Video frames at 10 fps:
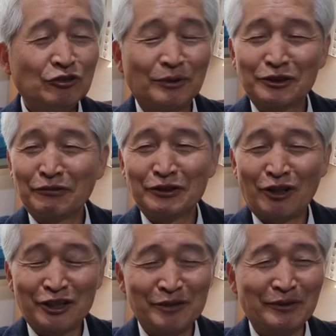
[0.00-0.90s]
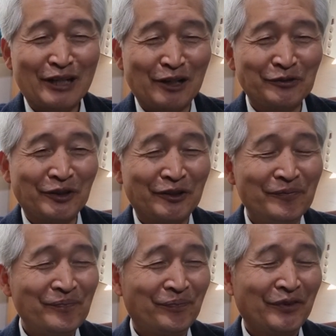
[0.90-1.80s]
두 번째 왜 섬김을
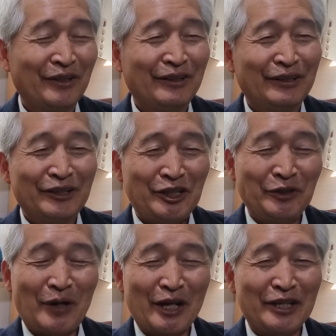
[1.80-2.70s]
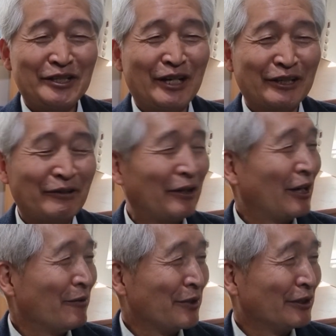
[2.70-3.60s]
강조해요? 기왕의
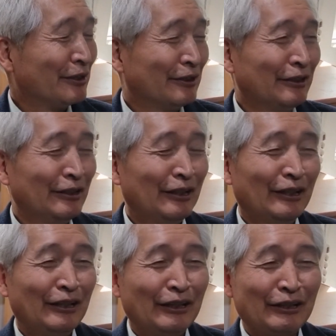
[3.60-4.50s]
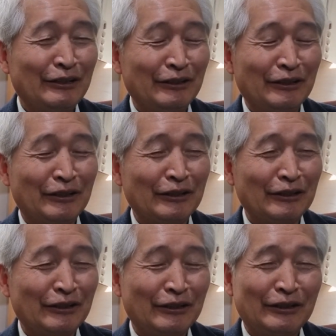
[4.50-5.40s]
신앙생활을 하면은
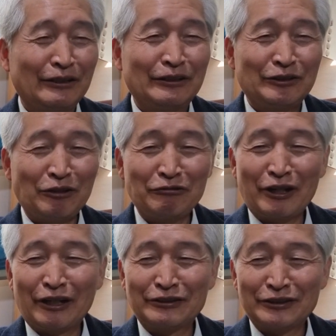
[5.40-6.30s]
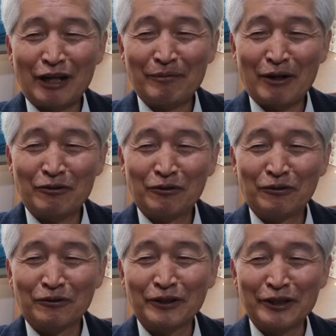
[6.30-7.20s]
그 천국에 가서 상
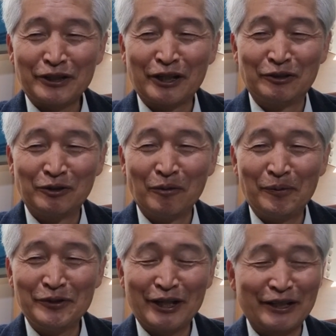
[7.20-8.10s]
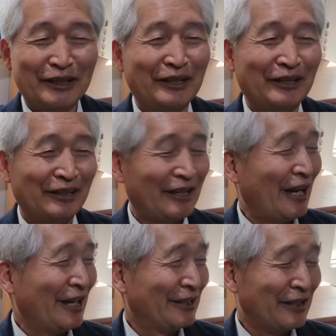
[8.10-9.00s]
받고 그래도 높은 자리에
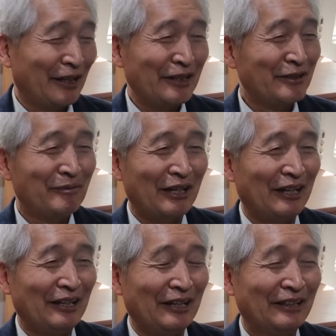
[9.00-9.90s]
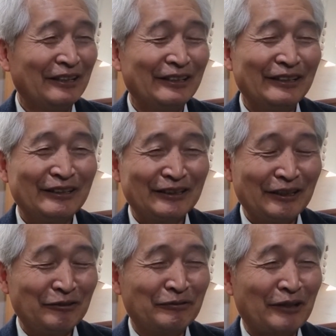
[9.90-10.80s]
가야 되지 않겠습니까? 근데